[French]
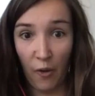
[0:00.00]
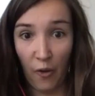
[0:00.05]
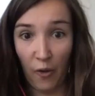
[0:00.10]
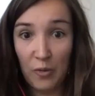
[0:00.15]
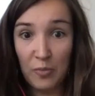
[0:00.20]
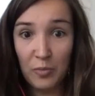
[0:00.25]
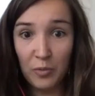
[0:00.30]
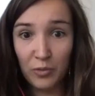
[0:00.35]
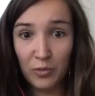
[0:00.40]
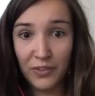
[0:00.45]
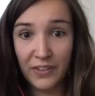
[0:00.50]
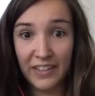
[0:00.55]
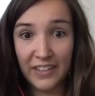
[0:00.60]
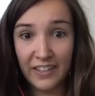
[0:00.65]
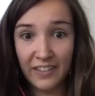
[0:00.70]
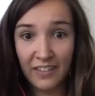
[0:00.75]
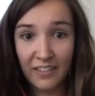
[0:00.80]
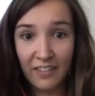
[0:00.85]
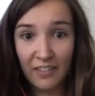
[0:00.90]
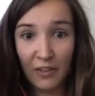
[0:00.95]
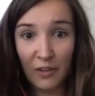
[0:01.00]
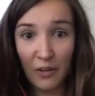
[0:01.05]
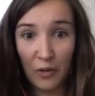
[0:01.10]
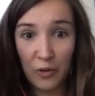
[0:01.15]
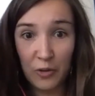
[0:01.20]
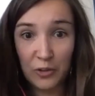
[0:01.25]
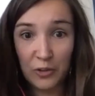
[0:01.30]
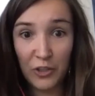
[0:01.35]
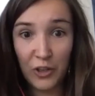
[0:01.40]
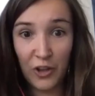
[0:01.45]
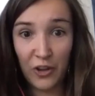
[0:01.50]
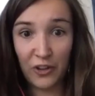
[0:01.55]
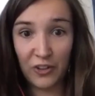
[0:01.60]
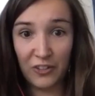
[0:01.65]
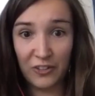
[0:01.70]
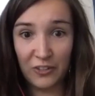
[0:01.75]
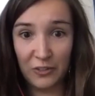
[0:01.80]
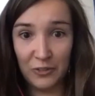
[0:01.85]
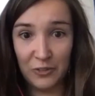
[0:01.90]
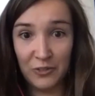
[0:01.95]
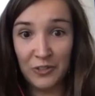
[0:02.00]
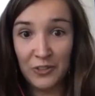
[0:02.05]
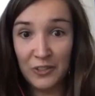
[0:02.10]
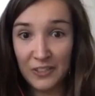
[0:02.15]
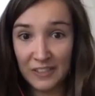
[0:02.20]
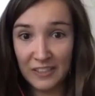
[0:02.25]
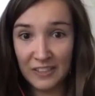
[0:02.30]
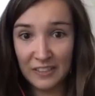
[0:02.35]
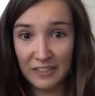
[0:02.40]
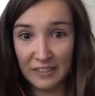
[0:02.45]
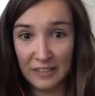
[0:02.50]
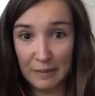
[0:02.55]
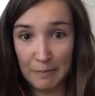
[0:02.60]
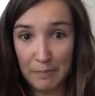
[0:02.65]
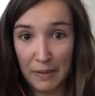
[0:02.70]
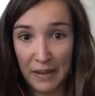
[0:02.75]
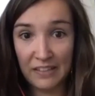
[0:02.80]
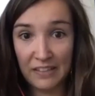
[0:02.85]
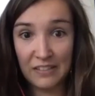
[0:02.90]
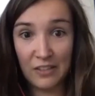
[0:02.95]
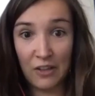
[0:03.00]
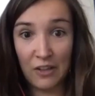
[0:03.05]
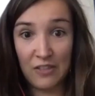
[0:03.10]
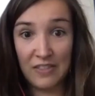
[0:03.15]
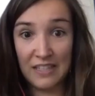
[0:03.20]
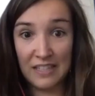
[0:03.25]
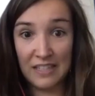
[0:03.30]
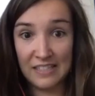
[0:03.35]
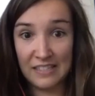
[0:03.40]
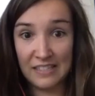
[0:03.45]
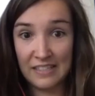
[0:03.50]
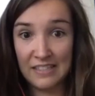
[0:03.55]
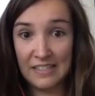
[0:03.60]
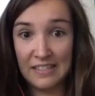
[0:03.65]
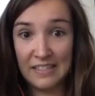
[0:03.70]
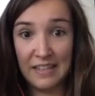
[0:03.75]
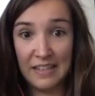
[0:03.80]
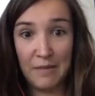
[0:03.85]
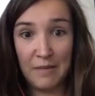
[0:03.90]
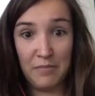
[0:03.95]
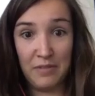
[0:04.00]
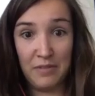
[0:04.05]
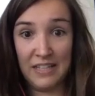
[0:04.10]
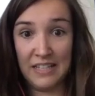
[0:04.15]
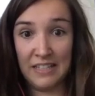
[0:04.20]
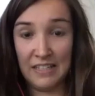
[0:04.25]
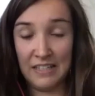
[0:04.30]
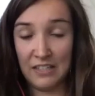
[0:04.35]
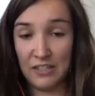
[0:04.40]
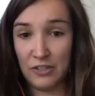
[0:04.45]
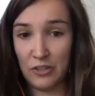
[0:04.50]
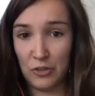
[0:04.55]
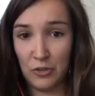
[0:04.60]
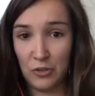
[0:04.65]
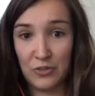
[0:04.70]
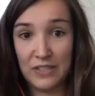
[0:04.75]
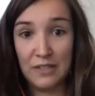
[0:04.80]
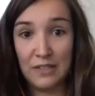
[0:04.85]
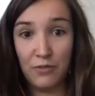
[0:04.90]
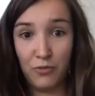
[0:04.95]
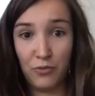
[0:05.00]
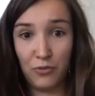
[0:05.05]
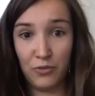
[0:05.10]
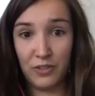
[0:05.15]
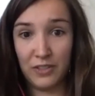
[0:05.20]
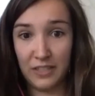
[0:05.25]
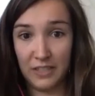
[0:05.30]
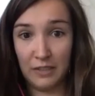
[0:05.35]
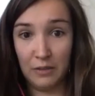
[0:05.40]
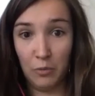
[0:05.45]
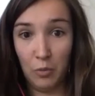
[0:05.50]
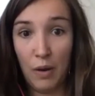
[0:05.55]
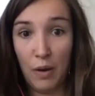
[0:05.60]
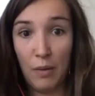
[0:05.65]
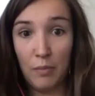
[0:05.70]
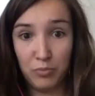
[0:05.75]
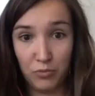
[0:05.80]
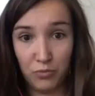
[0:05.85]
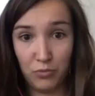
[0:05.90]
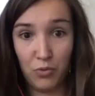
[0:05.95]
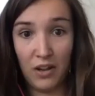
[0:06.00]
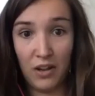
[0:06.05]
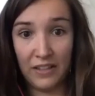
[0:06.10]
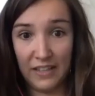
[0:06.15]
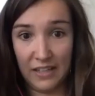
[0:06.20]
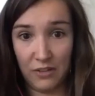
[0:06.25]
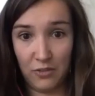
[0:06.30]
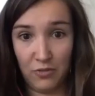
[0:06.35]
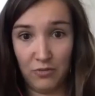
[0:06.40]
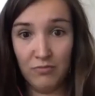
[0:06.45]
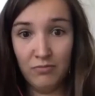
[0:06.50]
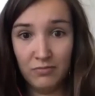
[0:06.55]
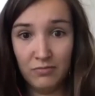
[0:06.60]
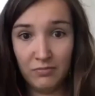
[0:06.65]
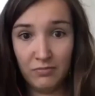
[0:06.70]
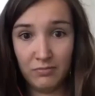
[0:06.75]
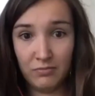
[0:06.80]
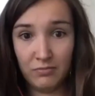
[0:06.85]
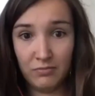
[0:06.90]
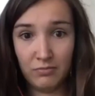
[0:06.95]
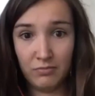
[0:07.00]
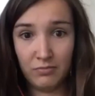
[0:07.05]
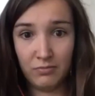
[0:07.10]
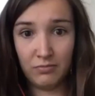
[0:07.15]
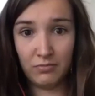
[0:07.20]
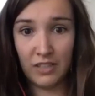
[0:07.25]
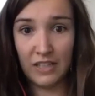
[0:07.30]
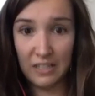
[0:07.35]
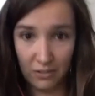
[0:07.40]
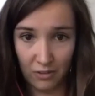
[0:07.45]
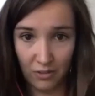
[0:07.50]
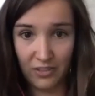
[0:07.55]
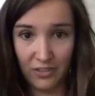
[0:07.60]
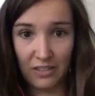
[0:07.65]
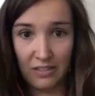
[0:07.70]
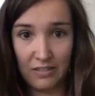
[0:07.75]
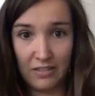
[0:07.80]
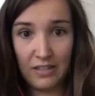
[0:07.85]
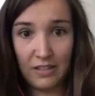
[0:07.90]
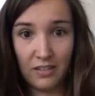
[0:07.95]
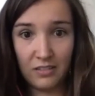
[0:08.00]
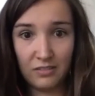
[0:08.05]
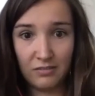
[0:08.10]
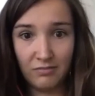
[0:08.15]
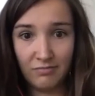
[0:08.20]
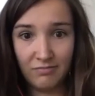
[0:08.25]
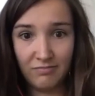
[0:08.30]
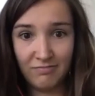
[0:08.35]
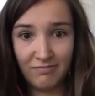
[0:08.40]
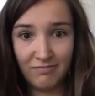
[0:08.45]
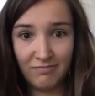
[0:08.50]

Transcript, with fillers: remonter au cœur de des personnes, des systèmes et des choses qui, ont un pouvoir d'action et s'en saisir.